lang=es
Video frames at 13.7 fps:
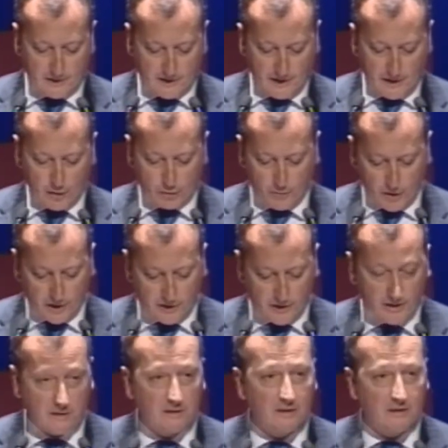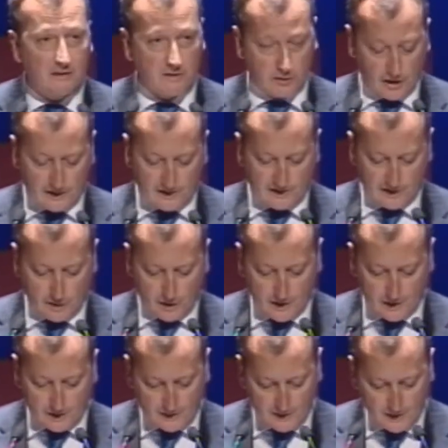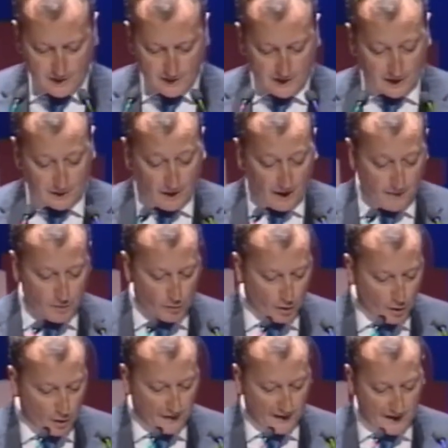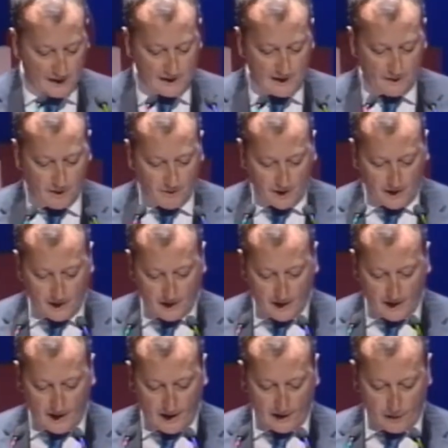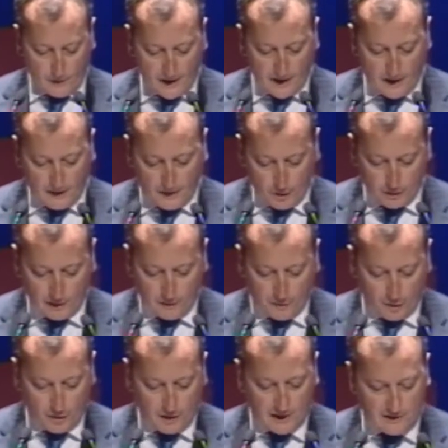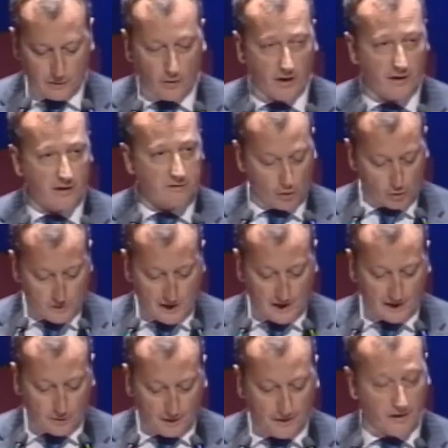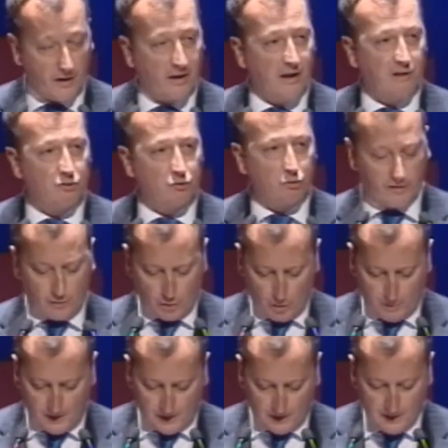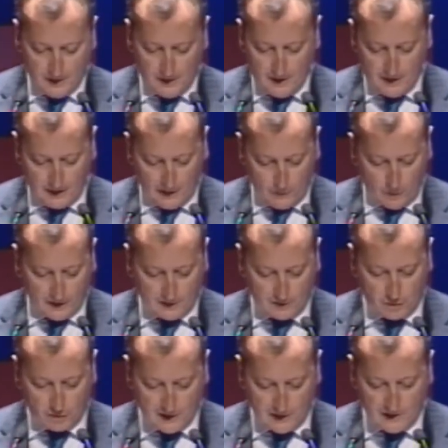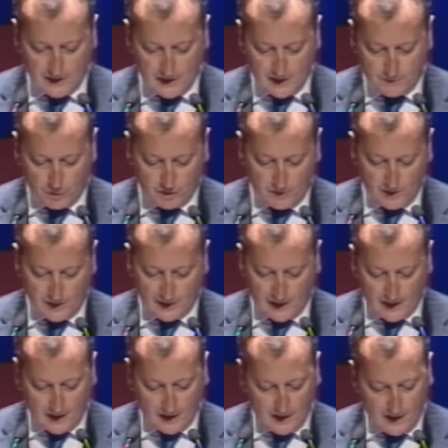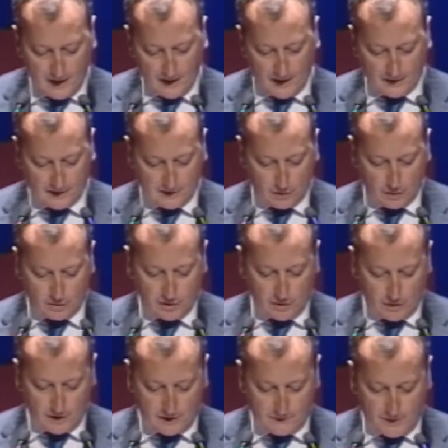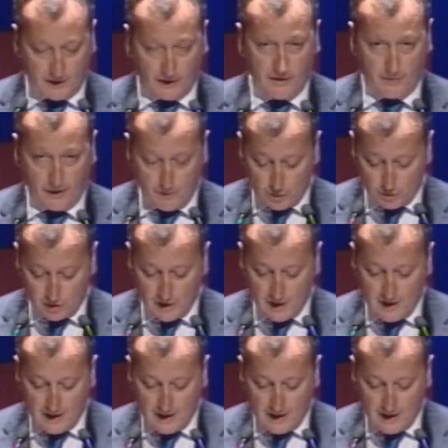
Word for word: distinguidos ponentes, señoras y señores, es para mí un honor darles la bienvenida a la novena edición del Foro de las Ciudades 2014 El Sur de Europa, que durante estos tres días posibilitará que entre todos y todas participemos